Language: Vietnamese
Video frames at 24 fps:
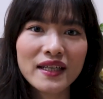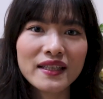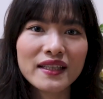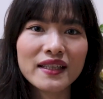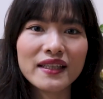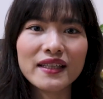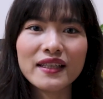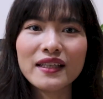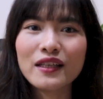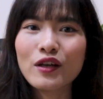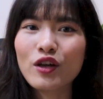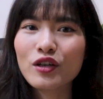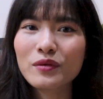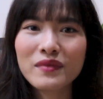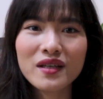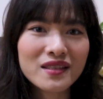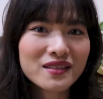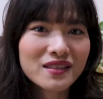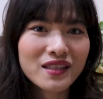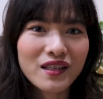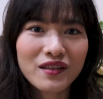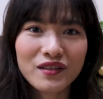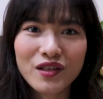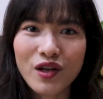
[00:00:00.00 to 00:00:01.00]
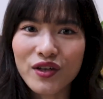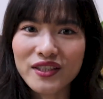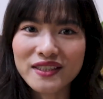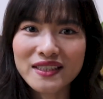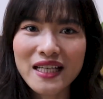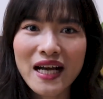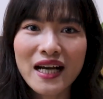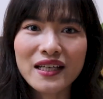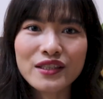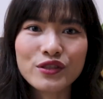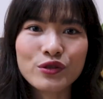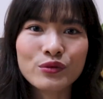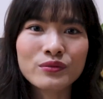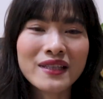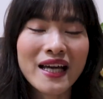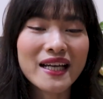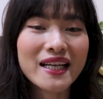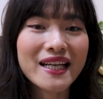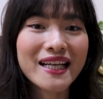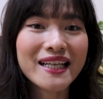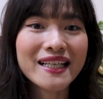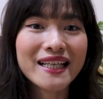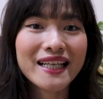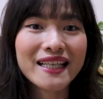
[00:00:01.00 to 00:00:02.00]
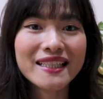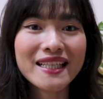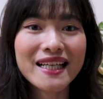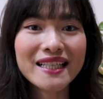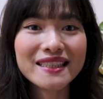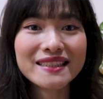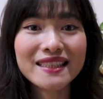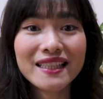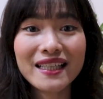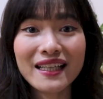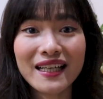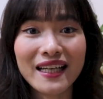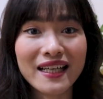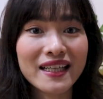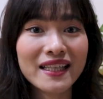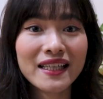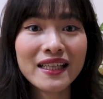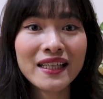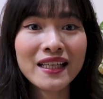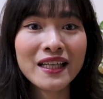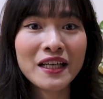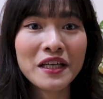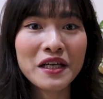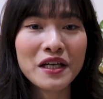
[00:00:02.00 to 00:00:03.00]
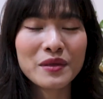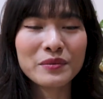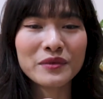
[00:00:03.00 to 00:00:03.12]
thì Elon Musk nói rằng chúng ta nên cân nhắc rất là kỹ